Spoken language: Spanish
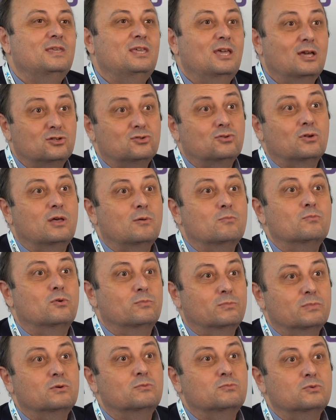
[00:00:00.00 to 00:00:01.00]
Y esto es
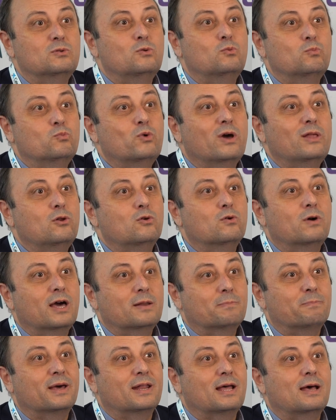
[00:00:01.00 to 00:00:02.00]
un, buen
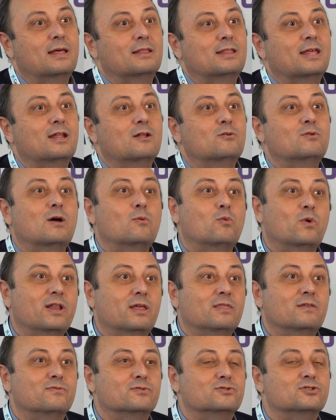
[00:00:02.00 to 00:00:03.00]
lugar para tener una
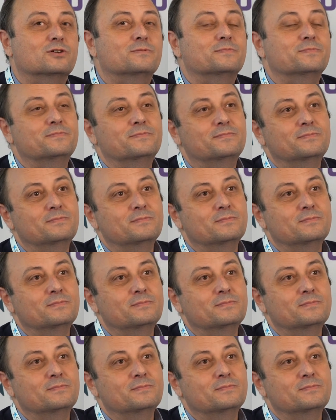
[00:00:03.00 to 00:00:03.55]
buena discusión.